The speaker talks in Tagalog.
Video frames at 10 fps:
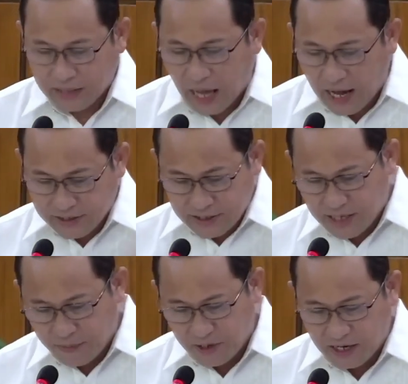Taas ni
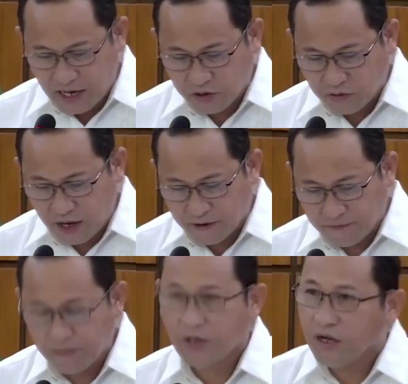siya mga
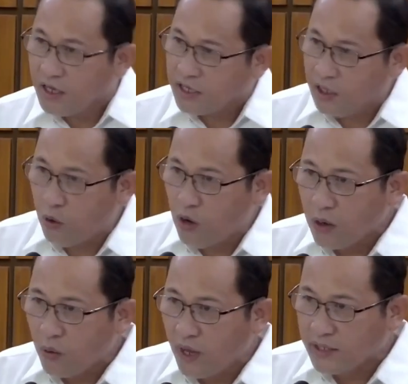kaigsunan.
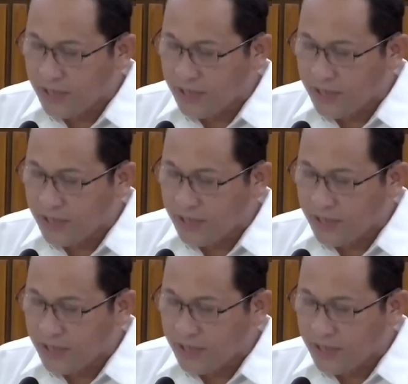Gihulagway